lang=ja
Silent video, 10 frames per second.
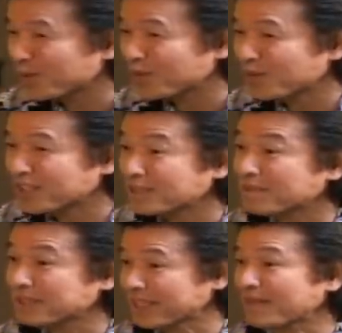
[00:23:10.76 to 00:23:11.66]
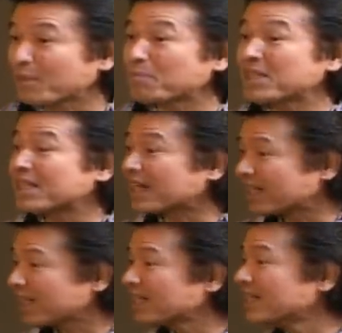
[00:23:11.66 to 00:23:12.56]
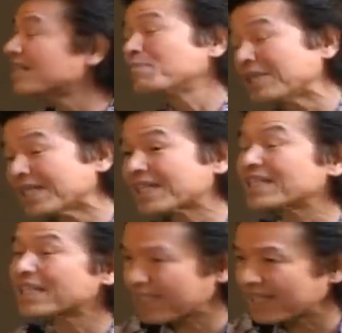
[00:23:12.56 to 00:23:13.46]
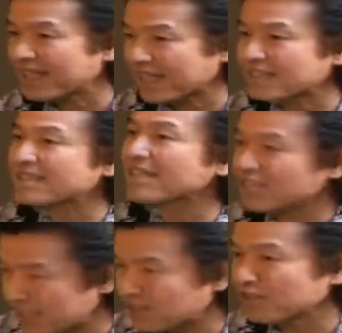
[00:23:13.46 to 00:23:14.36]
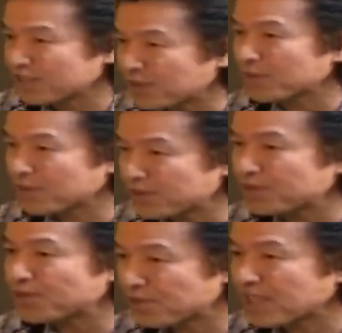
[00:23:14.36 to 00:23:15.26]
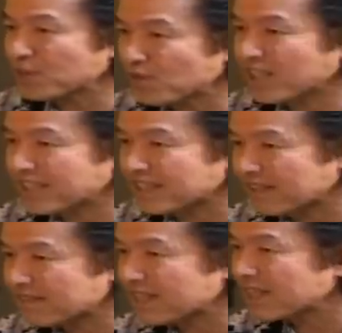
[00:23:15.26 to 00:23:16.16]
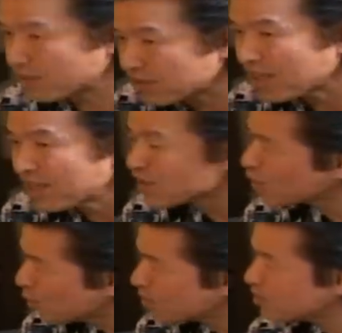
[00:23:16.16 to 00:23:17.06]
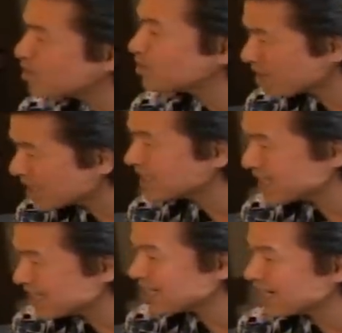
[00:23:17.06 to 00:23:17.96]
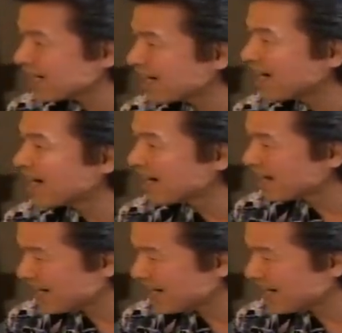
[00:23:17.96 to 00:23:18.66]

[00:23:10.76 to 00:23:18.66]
嬉しなりましたね。やっぱり民間で活躍してる日本の優秀な人たちがたくさんいる。そういう人たちが、いや、もうそれはね、